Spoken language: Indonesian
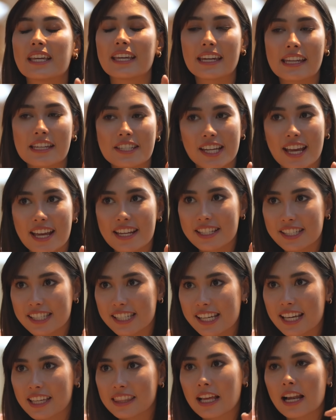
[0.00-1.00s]
bikinin
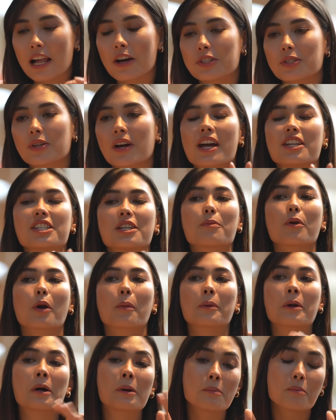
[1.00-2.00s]
janji, kita hmm. langsung aja
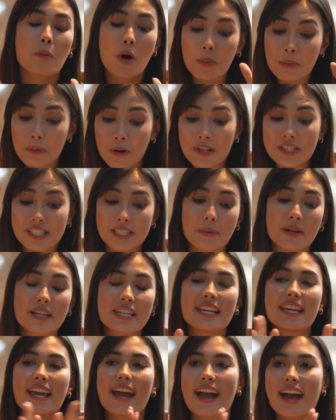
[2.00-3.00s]
ngobrol-ngobrol sama
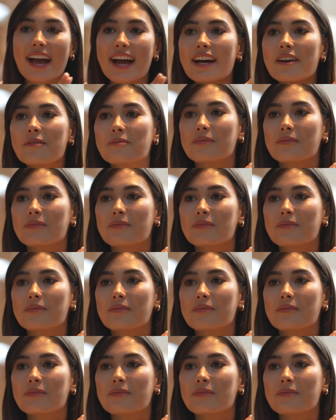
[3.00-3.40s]
dia.